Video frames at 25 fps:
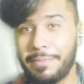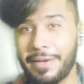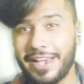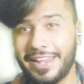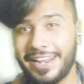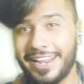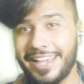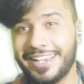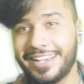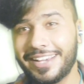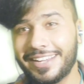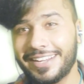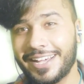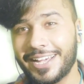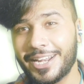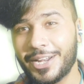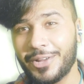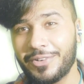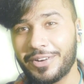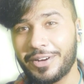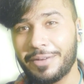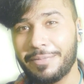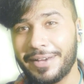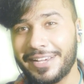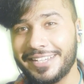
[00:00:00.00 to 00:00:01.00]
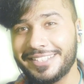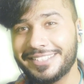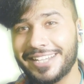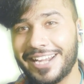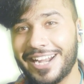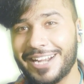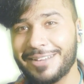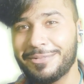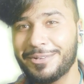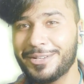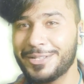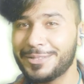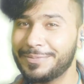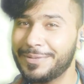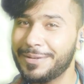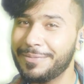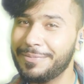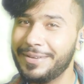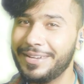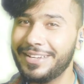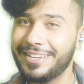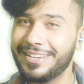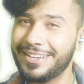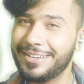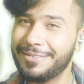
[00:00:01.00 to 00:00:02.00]
बेल आइकन आ रहा होगा भाई साइड में उस पर
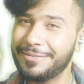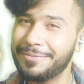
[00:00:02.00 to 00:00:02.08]
भी